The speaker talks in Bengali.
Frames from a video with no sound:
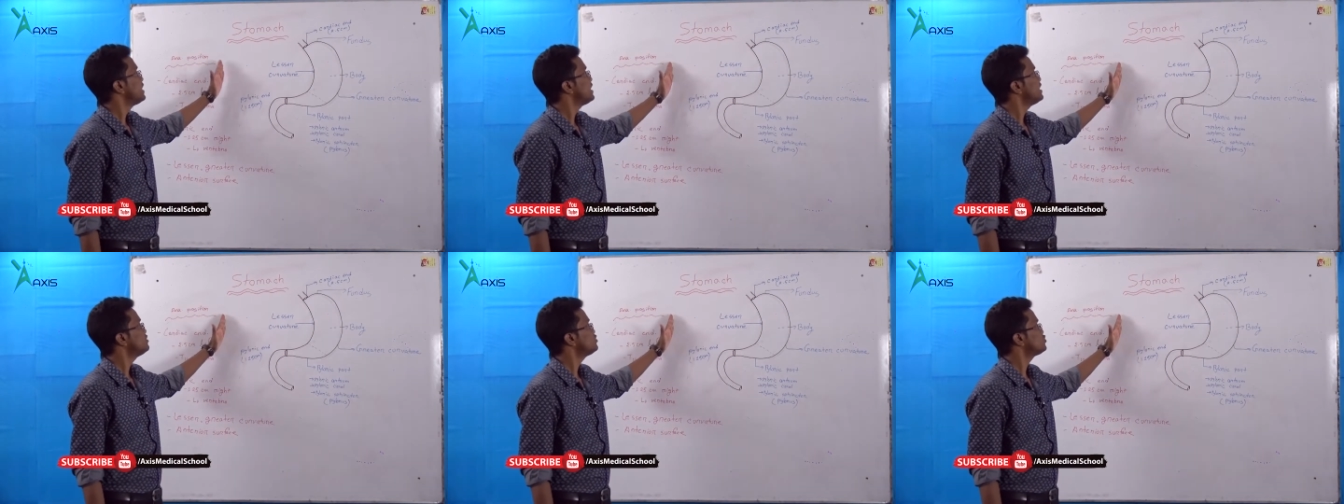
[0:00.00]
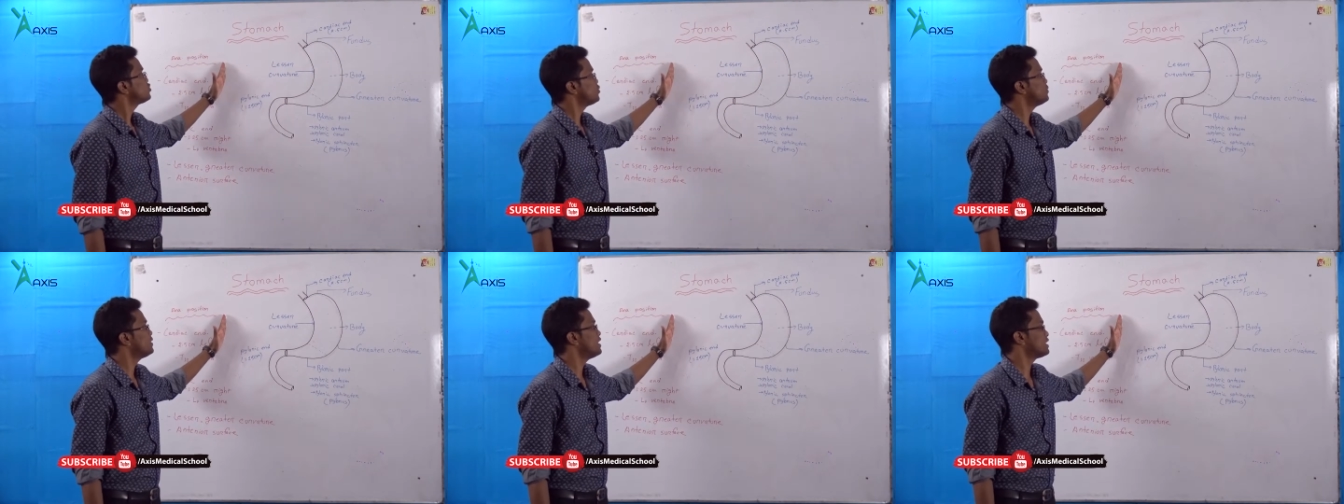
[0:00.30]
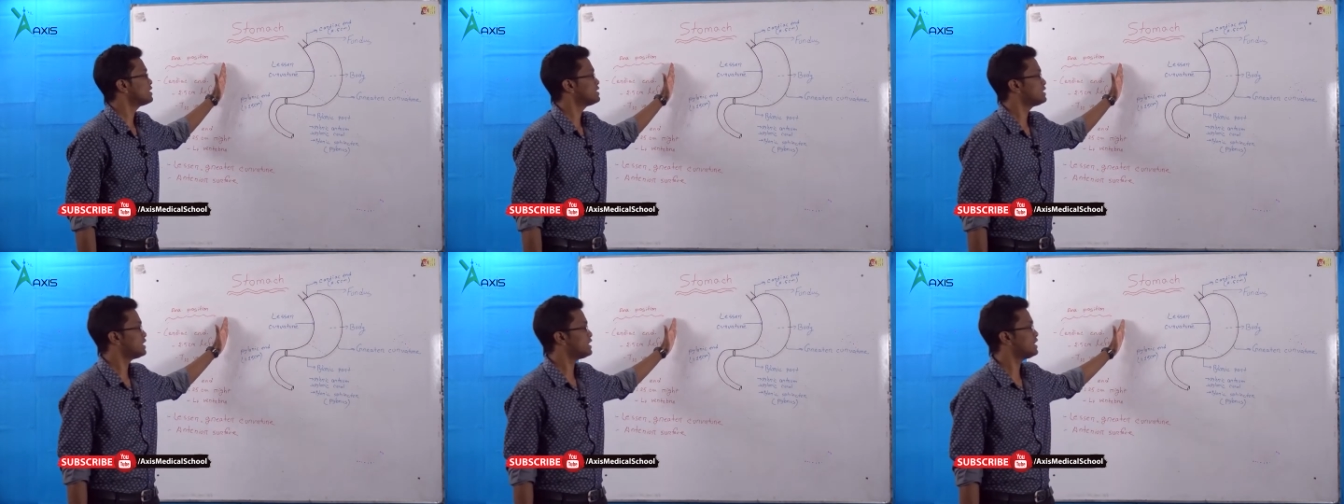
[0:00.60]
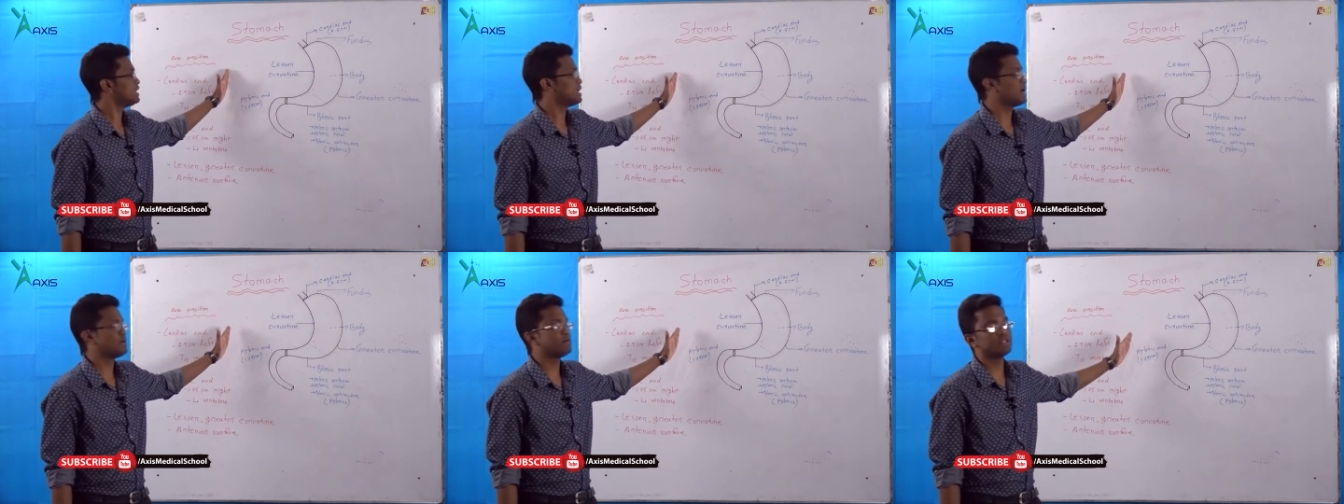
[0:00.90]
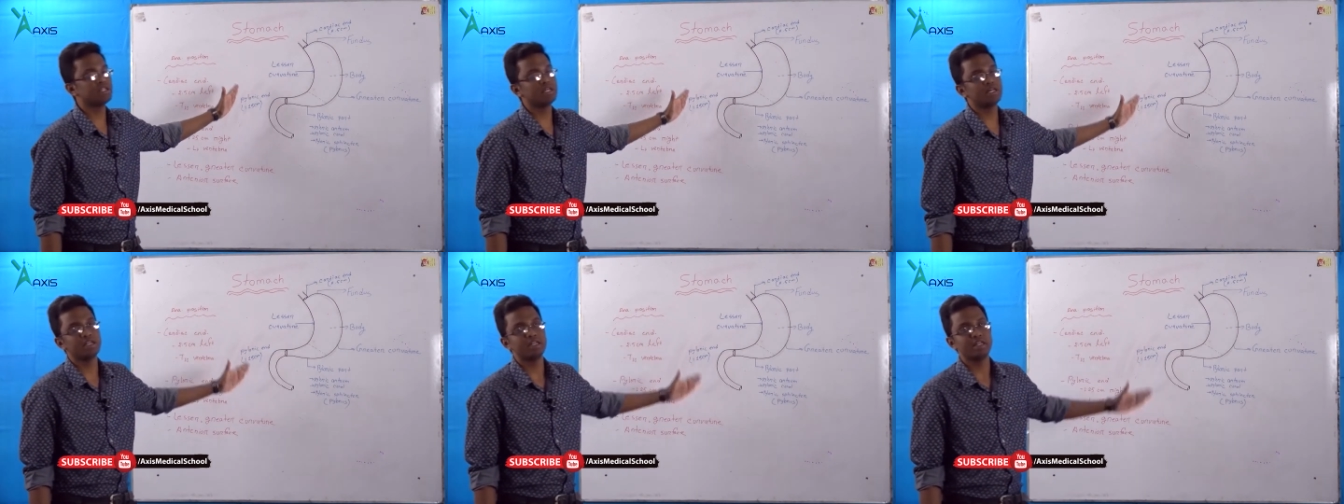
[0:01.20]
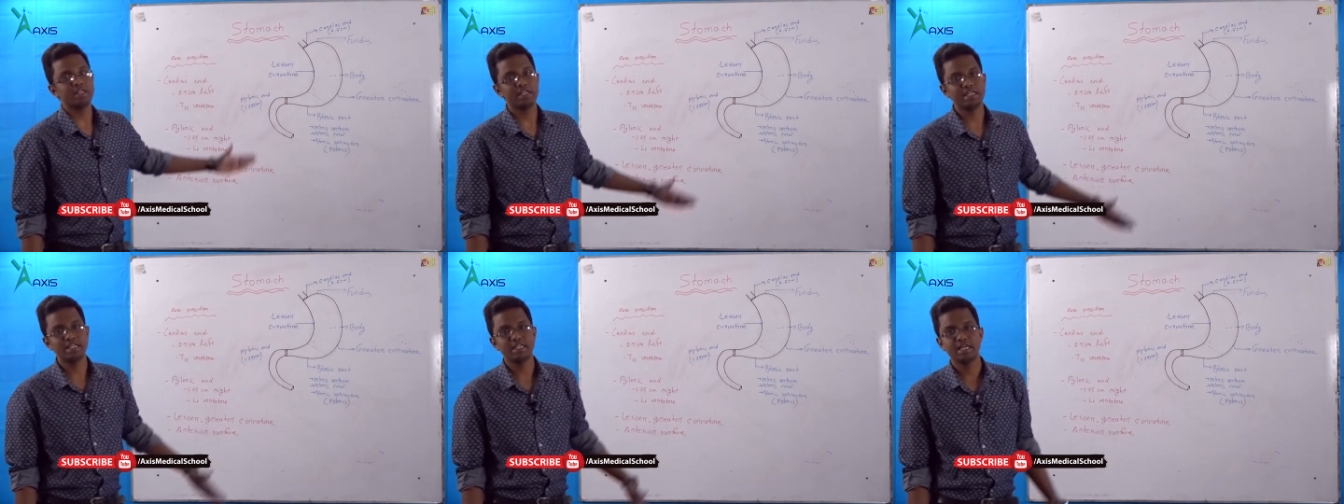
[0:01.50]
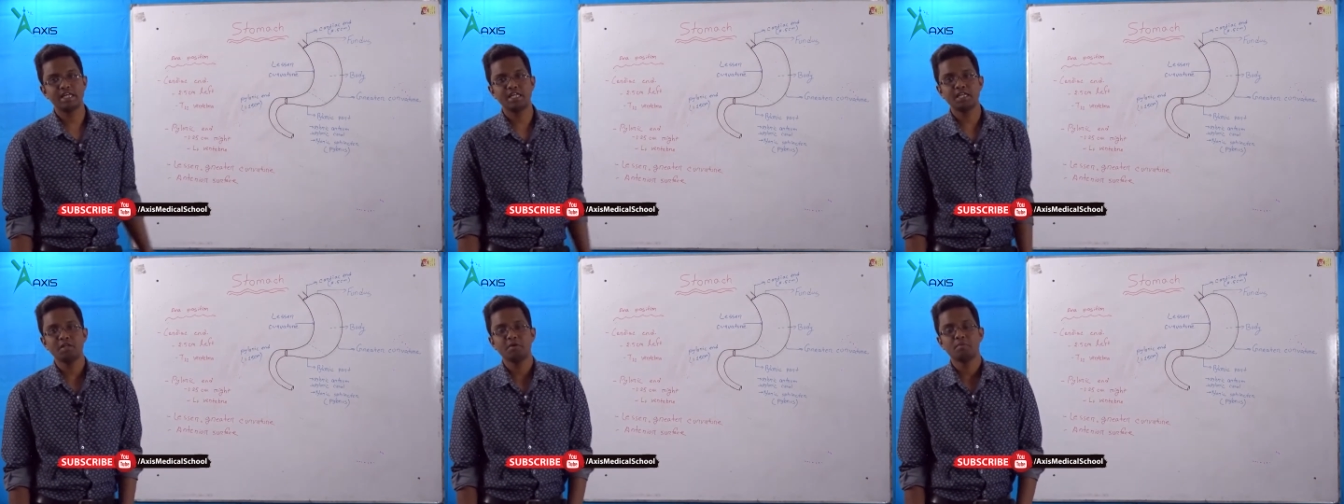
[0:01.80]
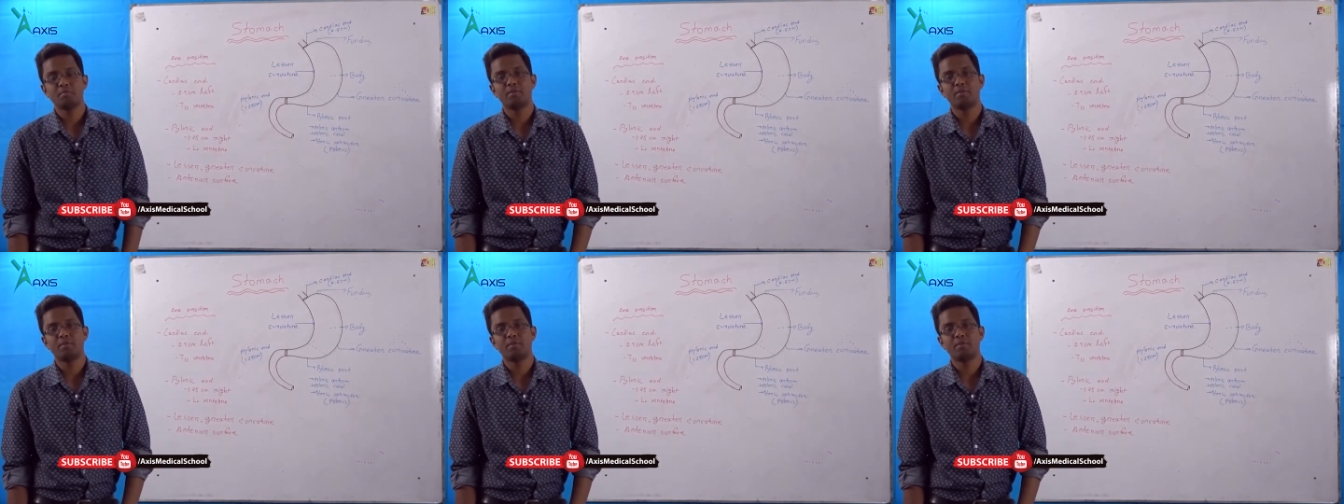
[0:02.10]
এই স্টোমাক থেকে আমাদের রিটেন